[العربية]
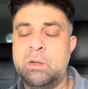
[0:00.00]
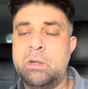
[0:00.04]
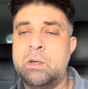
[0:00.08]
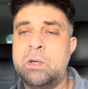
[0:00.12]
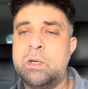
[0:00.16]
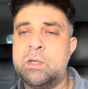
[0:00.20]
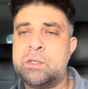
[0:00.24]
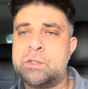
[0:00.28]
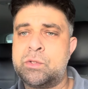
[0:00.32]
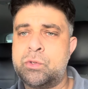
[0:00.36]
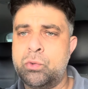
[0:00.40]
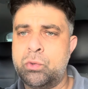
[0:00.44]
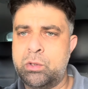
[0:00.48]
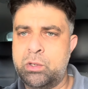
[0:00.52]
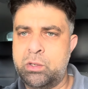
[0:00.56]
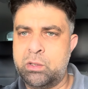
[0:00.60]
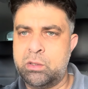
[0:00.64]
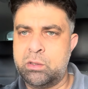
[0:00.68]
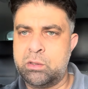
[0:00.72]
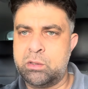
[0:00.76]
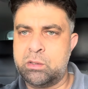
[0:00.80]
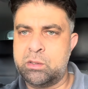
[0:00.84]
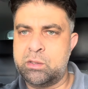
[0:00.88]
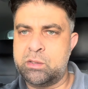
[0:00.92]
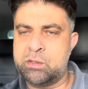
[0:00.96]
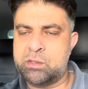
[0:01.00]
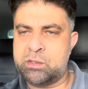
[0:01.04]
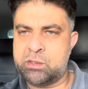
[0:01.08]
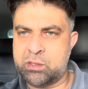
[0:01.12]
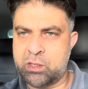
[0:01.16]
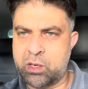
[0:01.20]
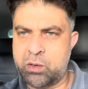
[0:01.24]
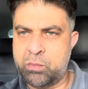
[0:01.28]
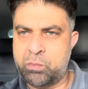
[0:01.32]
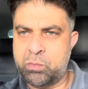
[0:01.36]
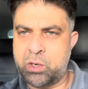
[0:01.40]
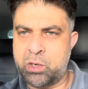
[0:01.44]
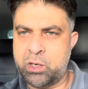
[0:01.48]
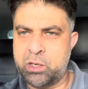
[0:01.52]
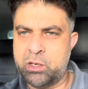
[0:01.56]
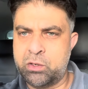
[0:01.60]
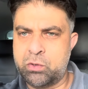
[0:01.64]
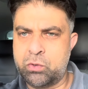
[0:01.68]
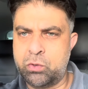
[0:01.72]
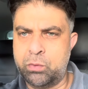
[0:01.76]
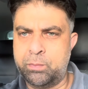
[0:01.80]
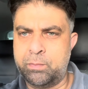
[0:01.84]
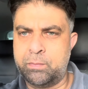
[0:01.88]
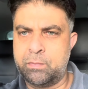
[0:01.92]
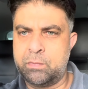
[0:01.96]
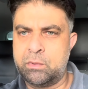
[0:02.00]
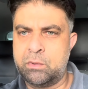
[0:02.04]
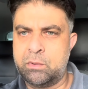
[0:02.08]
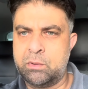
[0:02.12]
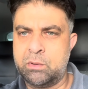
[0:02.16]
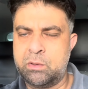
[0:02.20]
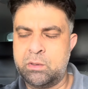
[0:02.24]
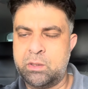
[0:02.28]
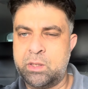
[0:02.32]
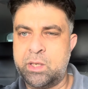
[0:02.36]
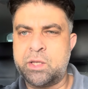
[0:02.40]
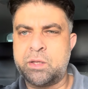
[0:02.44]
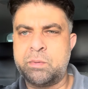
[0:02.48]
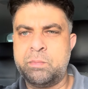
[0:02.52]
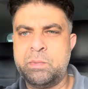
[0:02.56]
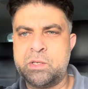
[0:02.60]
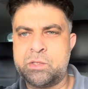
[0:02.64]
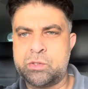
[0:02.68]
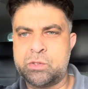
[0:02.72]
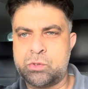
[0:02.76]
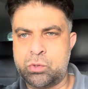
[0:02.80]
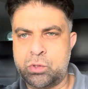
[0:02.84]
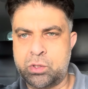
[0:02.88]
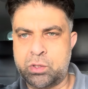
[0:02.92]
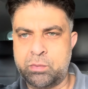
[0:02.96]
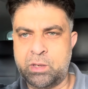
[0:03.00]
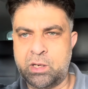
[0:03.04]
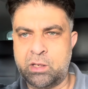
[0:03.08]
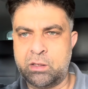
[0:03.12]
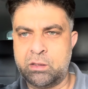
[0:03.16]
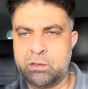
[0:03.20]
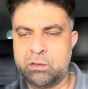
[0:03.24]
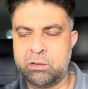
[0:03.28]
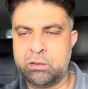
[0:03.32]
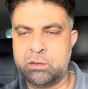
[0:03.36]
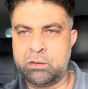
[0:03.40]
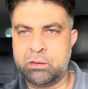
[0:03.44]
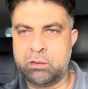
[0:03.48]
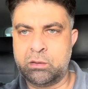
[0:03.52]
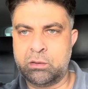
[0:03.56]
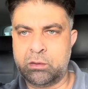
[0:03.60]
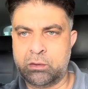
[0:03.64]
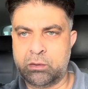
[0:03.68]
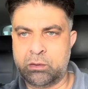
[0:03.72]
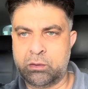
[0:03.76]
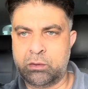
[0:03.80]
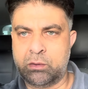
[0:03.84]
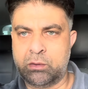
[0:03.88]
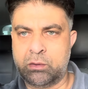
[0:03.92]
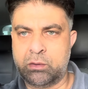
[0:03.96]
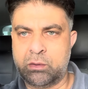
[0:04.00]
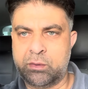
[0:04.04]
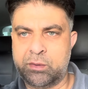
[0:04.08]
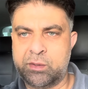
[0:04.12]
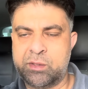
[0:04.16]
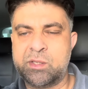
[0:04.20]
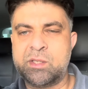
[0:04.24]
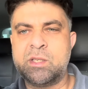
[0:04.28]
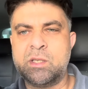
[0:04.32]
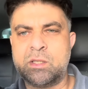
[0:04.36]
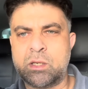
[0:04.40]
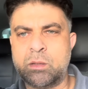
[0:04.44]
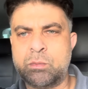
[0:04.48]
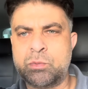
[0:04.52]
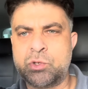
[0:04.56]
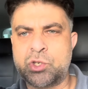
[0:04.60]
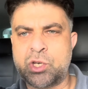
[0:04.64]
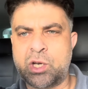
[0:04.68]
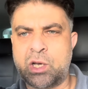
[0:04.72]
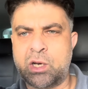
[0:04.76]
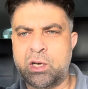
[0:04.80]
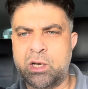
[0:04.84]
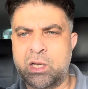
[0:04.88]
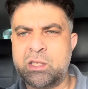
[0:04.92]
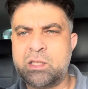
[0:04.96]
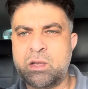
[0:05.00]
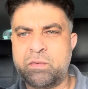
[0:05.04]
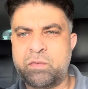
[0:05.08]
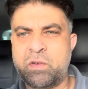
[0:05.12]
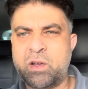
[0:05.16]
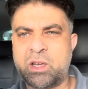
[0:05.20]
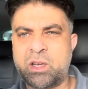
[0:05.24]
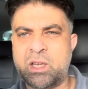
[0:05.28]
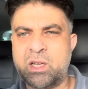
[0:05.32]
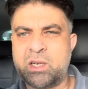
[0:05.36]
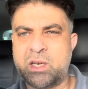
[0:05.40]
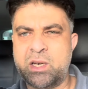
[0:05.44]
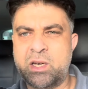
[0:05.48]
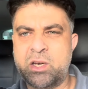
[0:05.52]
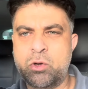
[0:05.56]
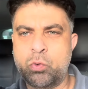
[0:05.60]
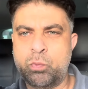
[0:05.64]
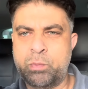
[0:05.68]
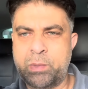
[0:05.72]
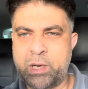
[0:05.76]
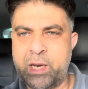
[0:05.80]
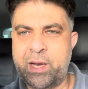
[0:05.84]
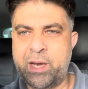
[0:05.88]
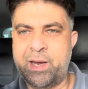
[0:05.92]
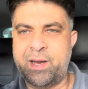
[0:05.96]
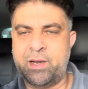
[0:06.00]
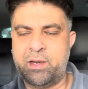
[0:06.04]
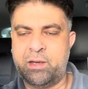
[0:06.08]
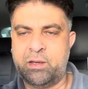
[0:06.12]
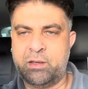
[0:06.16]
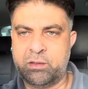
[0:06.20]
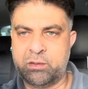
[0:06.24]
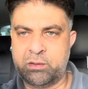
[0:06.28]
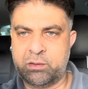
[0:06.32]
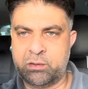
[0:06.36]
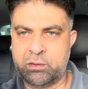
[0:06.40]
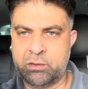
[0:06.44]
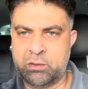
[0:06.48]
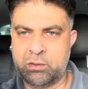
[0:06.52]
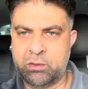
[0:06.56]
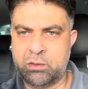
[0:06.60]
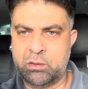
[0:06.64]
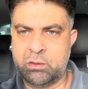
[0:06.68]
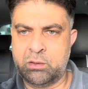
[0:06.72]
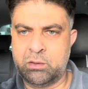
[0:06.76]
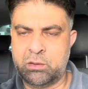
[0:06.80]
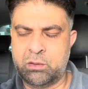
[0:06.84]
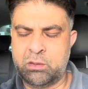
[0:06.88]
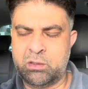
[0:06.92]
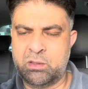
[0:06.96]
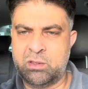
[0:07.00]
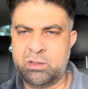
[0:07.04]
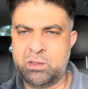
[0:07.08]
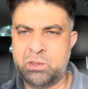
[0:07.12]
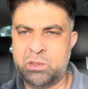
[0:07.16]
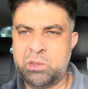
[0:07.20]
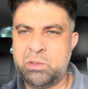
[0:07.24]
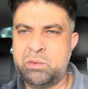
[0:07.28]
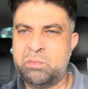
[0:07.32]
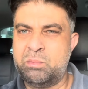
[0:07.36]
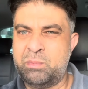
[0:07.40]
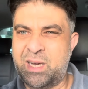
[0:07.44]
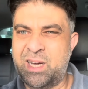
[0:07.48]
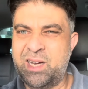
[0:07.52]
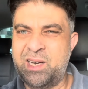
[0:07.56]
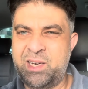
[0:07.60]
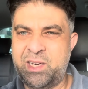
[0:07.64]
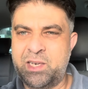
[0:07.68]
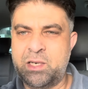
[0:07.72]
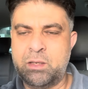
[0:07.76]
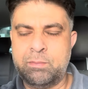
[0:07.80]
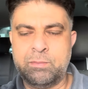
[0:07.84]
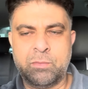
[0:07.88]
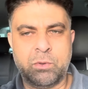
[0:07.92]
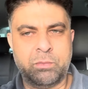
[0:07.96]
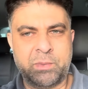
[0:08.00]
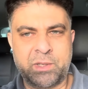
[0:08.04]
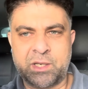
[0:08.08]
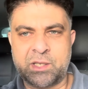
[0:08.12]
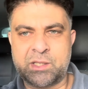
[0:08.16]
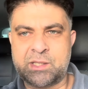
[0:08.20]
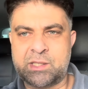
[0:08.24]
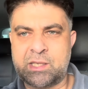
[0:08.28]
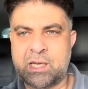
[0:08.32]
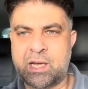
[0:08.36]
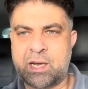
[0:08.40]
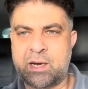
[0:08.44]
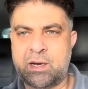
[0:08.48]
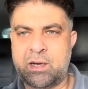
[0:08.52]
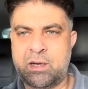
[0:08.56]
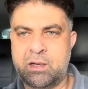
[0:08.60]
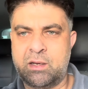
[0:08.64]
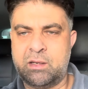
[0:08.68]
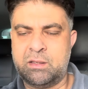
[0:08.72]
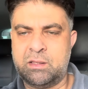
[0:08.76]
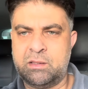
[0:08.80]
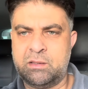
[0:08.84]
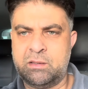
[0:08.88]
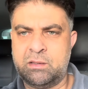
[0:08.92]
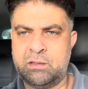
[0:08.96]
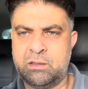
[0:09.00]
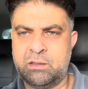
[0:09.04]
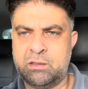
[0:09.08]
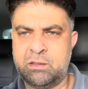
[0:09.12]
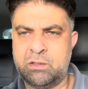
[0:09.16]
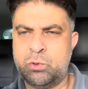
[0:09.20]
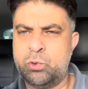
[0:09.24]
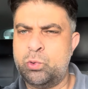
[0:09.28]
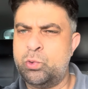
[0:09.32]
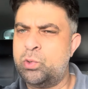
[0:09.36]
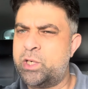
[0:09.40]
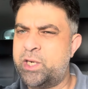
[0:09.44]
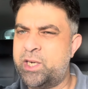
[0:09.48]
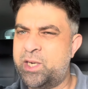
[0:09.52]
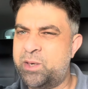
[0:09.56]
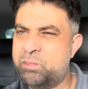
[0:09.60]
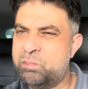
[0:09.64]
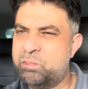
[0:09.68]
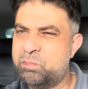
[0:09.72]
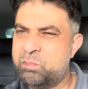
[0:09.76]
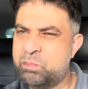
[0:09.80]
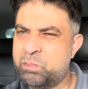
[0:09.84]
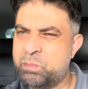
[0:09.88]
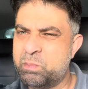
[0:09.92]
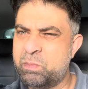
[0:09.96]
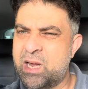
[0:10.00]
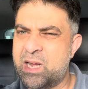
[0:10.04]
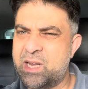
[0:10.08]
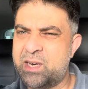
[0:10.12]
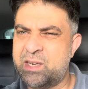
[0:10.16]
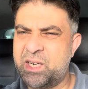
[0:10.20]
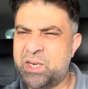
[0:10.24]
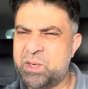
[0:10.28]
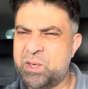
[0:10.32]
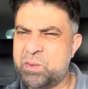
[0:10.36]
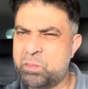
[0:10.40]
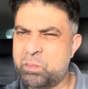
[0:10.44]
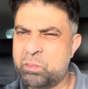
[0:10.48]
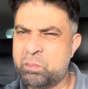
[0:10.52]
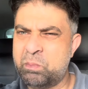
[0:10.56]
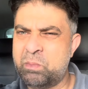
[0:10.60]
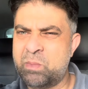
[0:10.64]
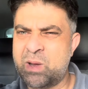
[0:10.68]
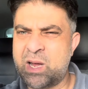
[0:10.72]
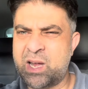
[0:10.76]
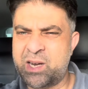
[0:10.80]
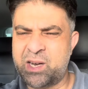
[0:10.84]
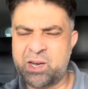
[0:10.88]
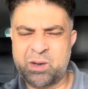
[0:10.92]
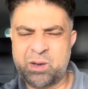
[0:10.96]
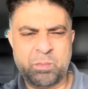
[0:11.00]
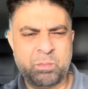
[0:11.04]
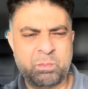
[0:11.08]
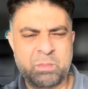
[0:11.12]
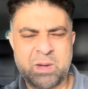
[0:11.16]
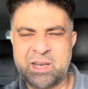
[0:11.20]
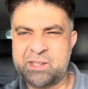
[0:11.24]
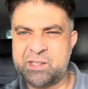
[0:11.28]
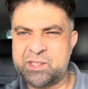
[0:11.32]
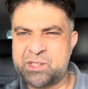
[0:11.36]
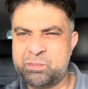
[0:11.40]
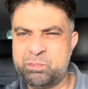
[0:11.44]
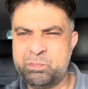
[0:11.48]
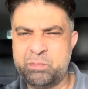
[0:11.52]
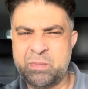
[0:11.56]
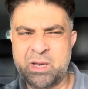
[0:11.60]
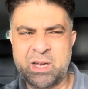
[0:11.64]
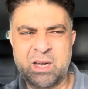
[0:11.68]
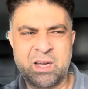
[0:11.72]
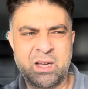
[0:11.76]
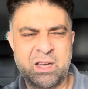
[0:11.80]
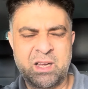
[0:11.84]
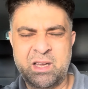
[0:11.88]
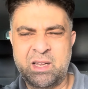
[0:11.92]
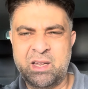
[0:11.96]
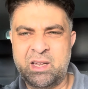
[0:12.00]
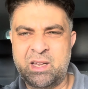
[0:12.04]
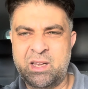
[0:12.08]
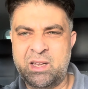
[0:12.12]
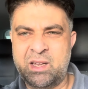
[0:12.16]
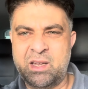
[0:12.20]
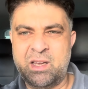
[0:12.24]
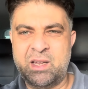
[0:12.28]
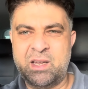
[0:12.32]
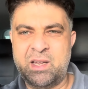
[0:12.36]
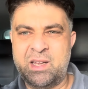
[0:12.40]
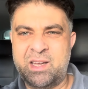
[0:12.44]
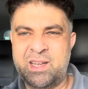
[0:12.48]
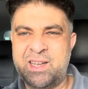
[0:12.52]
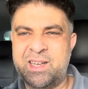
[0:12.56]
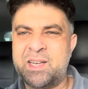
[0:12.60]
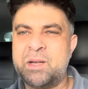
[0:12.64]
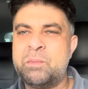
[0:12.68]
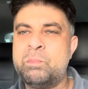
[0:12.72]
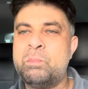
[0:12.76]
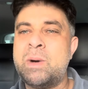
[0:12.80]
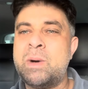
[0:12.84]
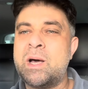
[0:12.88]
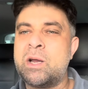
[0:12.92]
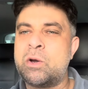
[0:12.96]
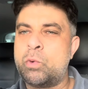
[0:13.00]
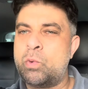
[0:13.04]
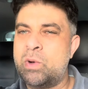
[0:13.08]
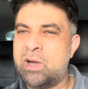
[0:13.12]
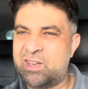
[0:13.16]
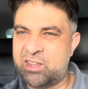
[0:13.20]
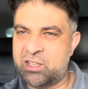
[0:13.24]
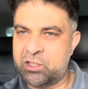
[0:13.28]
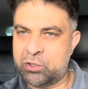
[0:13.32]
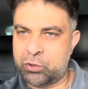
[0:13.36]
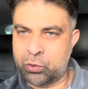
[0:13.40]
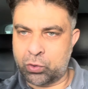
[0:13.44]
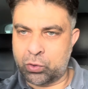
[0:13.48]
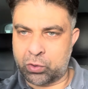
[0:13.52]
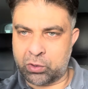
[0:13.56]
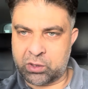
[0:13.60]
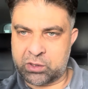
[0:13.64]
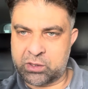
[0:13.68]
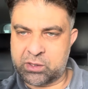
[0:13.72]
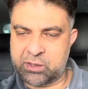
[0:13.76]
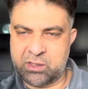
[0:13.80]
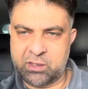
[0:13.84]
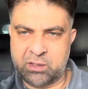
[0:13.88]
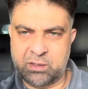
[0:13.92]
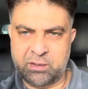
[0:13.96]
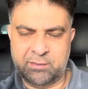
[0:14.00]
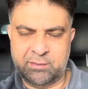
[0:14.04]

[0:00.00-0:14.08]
أزول السلام عليكم إثما تسويثما ستة إن شاء الله تفقكني مليح مع العلم ومني الصراحة وري عمار عمار عمار تسمى عمار قاضي الدقس